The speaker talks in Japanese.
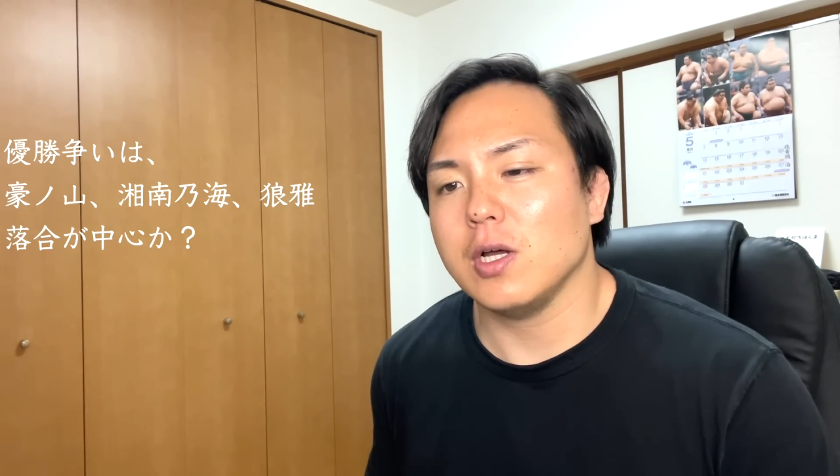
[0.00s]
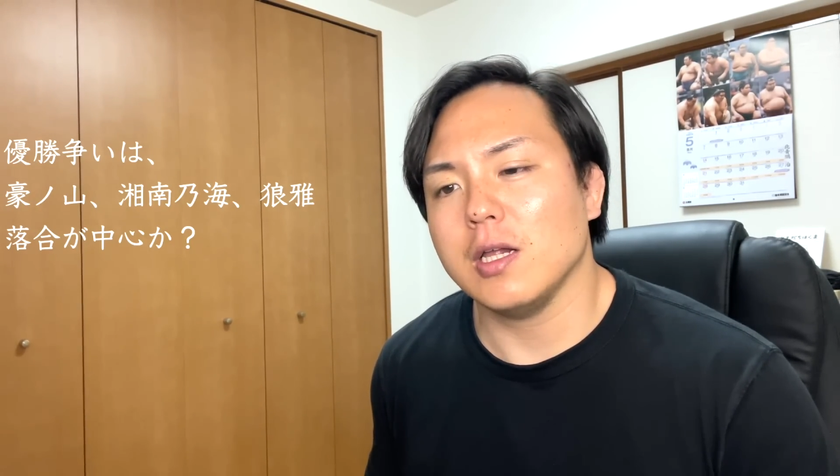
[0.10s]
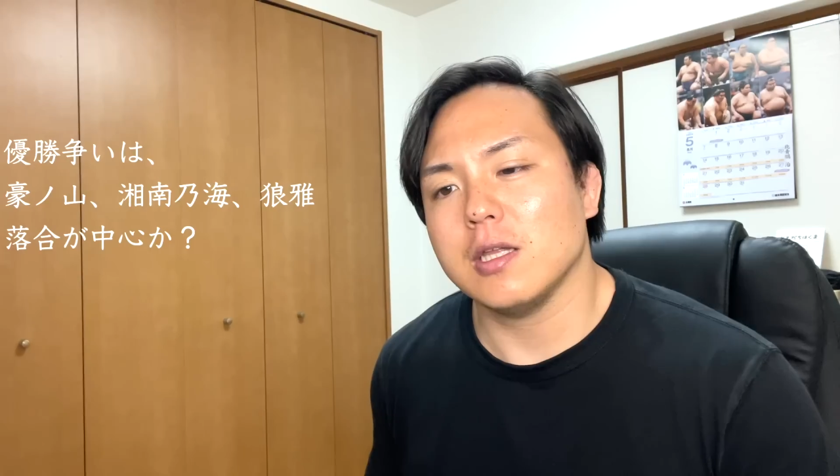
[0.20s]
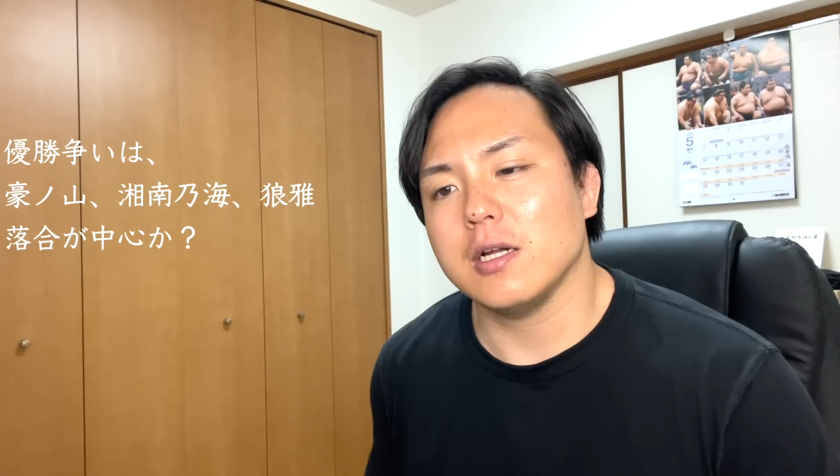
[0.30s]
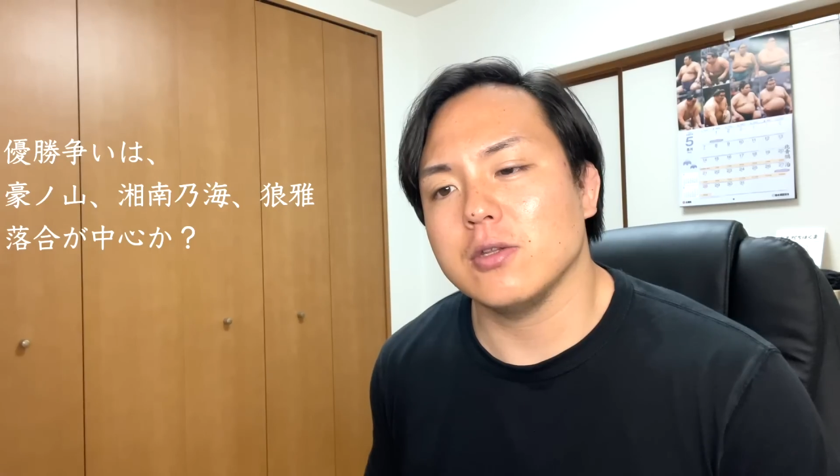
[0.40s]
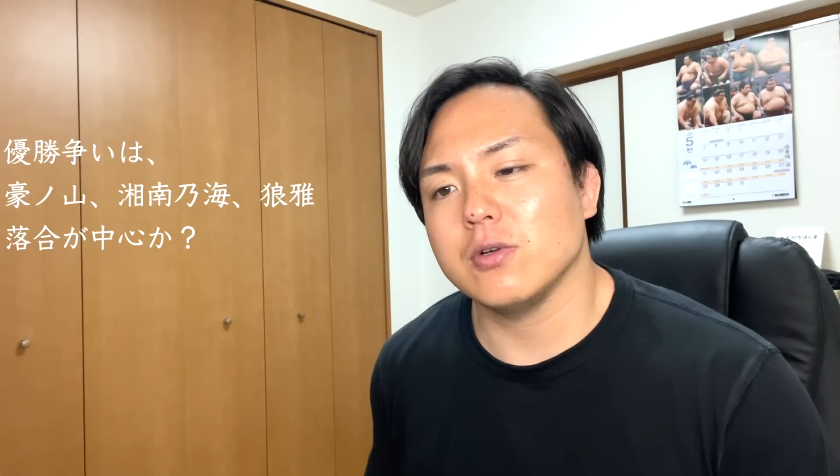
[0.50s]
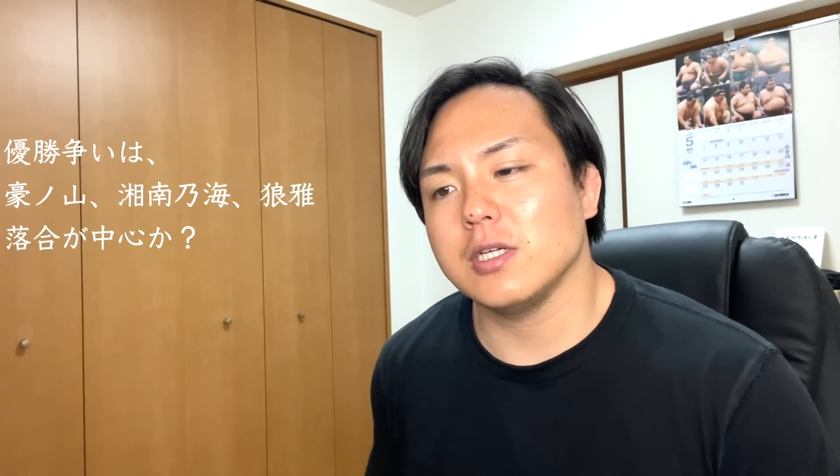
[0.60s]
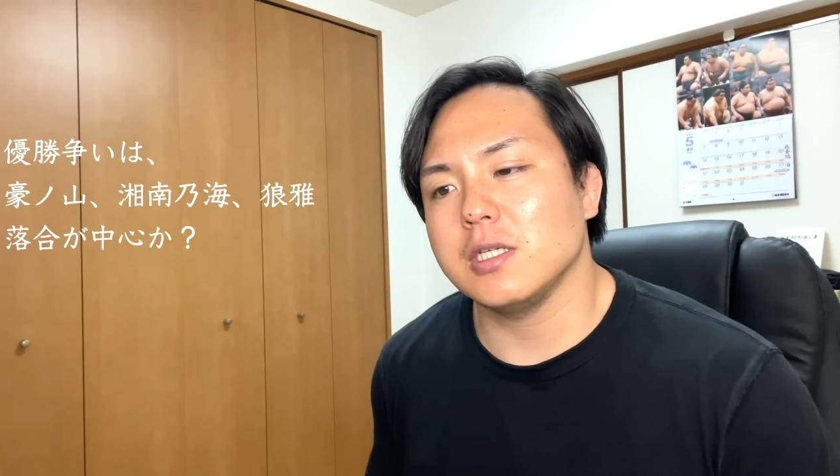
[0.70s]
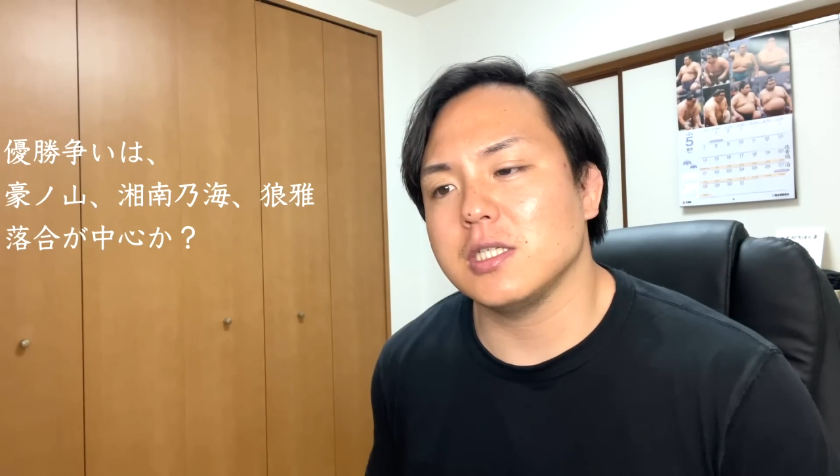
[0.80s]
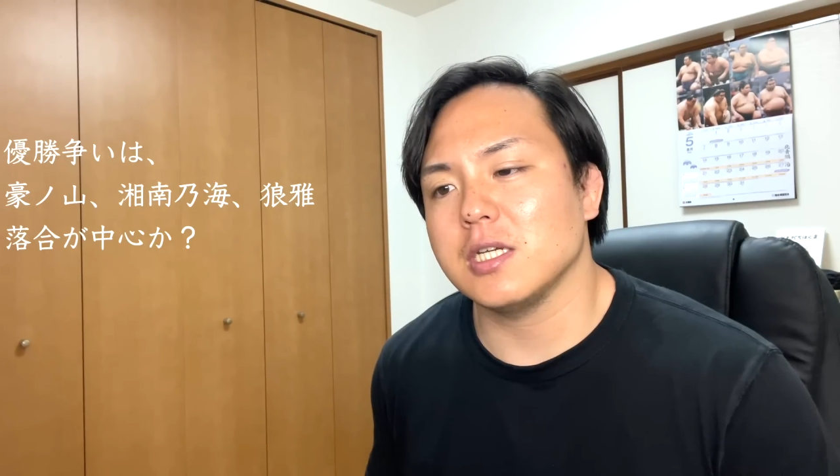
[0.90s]
この辺りの
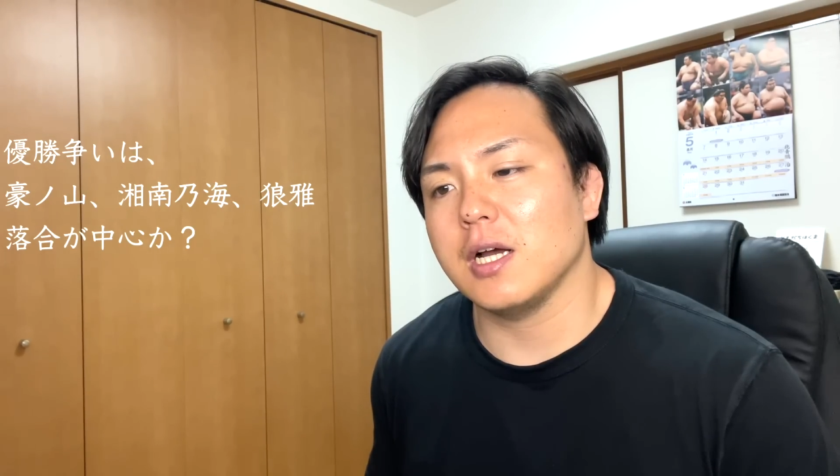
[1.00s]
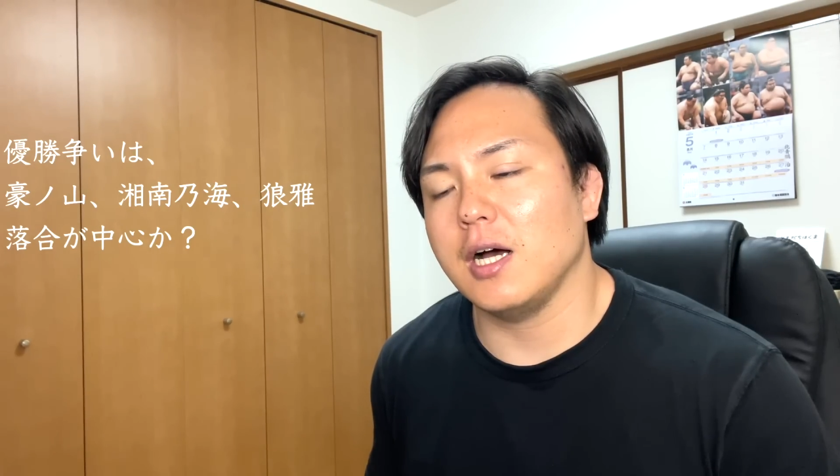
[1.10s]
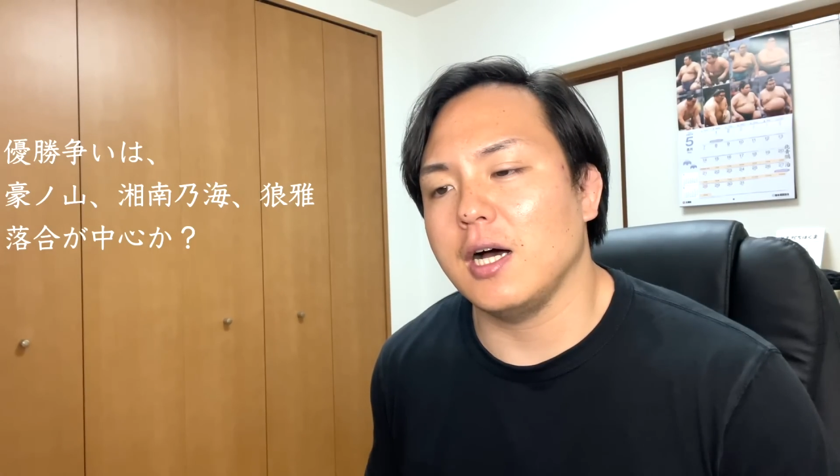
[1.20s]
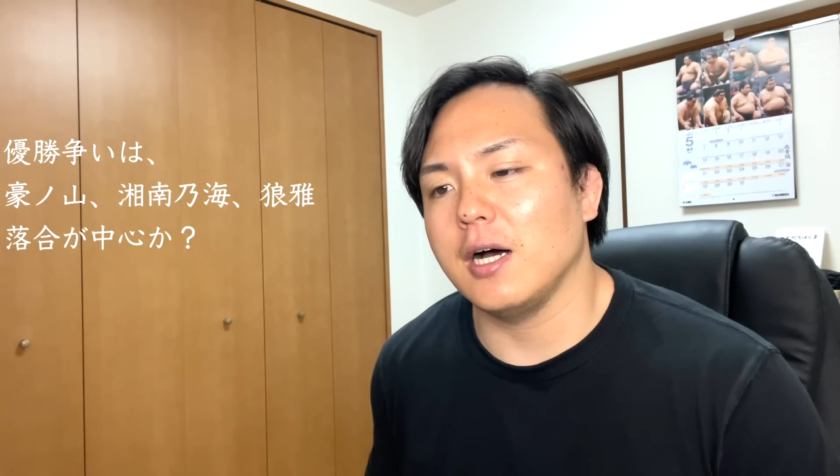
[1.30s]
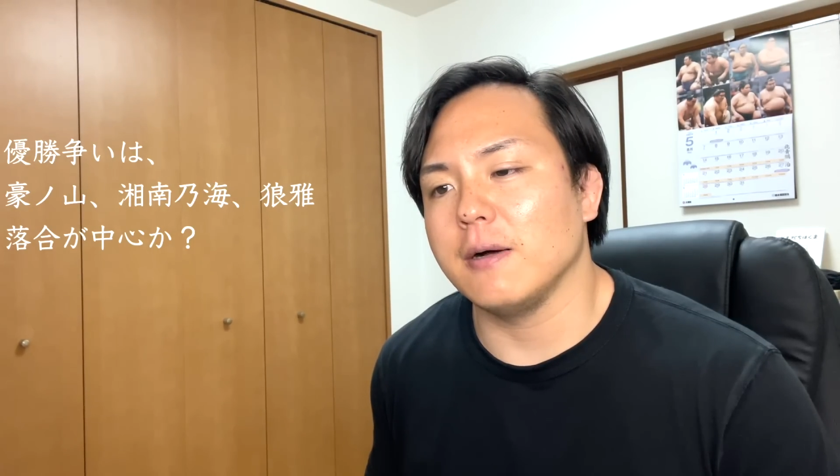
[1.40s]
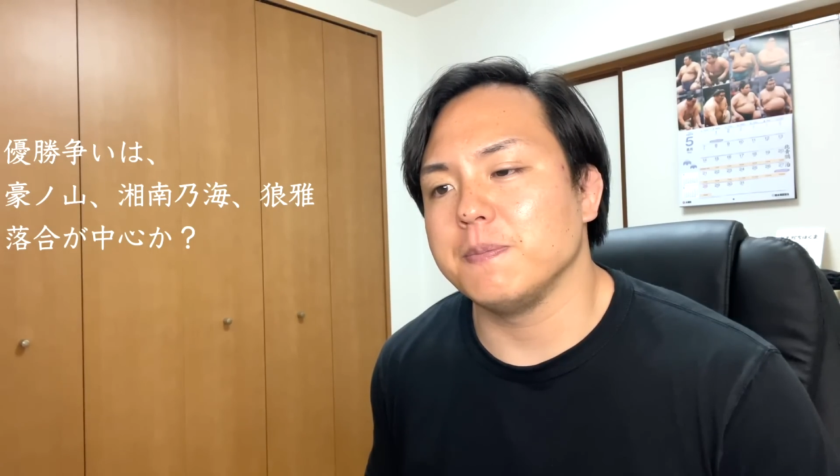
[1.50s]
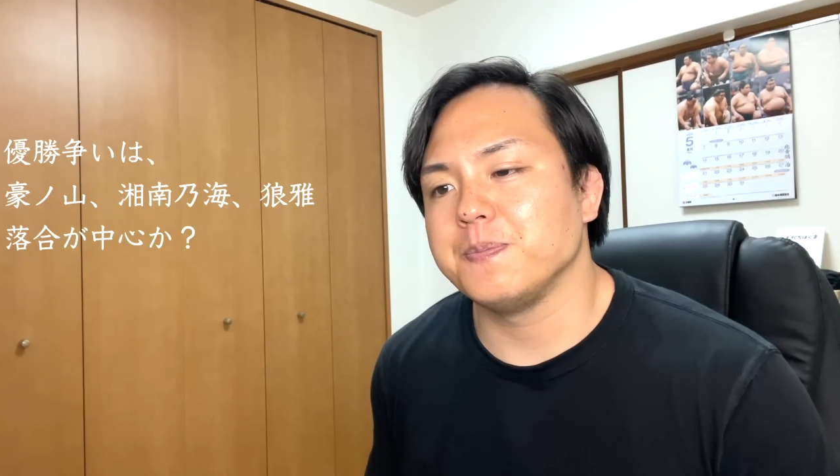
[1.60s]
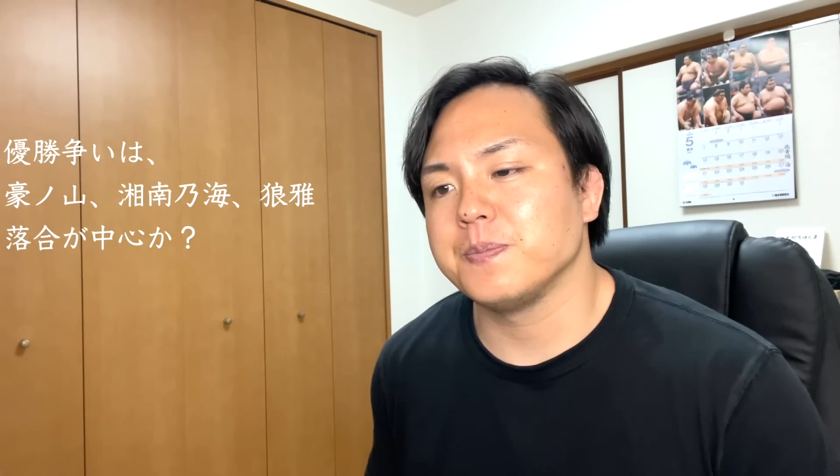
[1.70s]
力士が